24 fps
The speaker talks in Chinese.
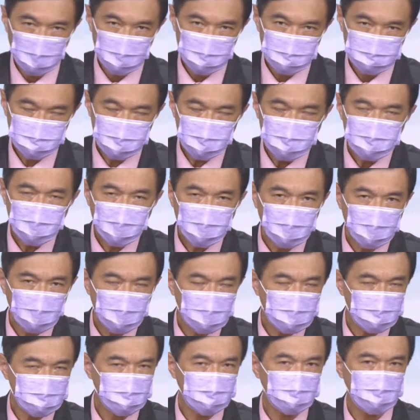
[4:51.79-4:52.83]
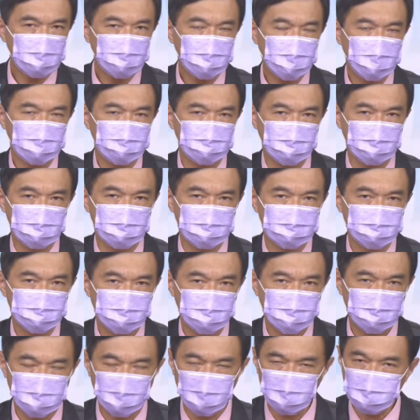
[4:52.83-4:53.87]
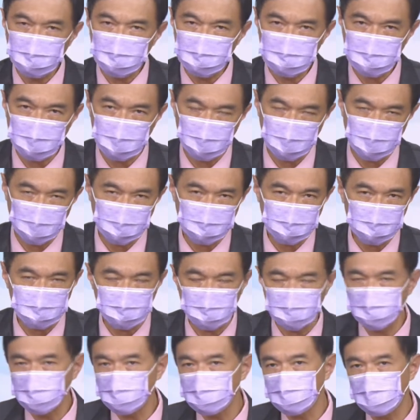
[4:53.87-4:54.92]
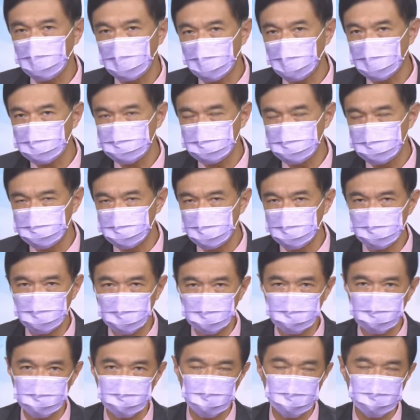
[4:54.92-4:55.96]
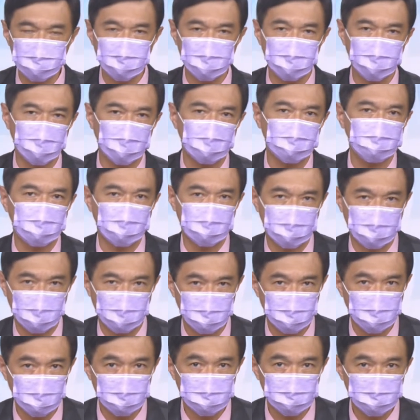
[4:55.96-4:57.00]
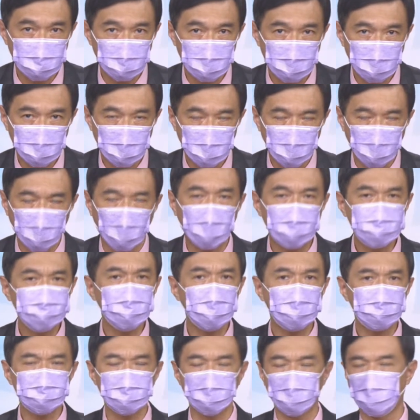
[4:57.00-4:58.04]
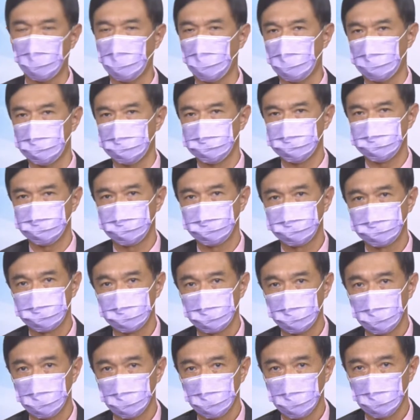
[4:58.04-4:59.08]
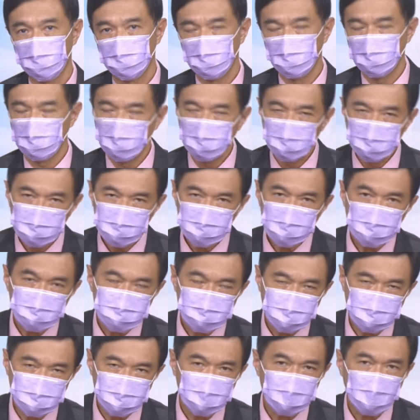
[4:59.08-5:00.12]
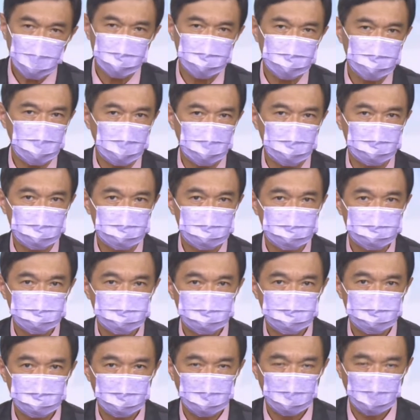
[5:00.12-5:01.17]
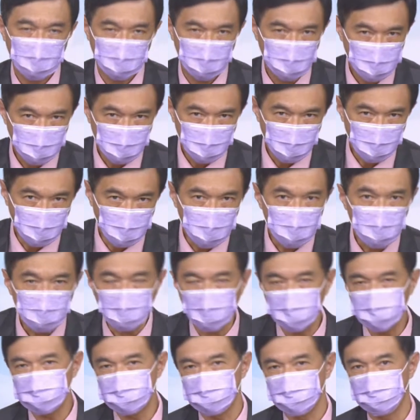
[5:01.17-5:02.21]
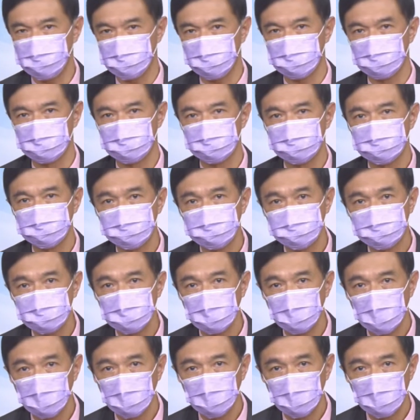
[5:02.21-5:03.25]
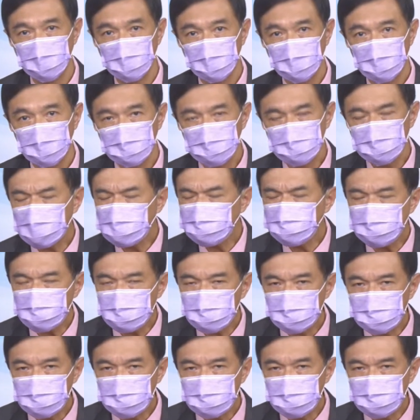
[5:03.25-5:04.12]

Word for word: 今天也很多人在讲，这一波上来可能又要看几千点、几千点的一个反弹了。我还是那句老话，就情感上，我乐观其成。但是